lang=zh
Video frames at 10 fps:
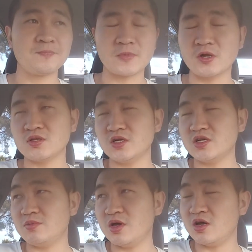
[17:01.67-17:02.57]
但是在
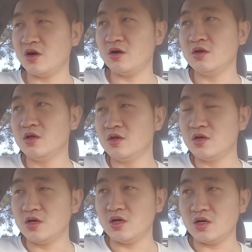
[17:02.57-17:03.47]
这边要
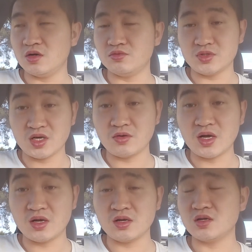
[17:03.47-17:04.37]
呃五千块
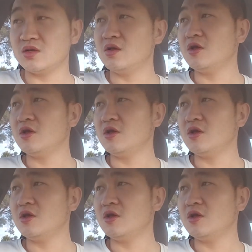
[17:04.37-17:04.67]
啊。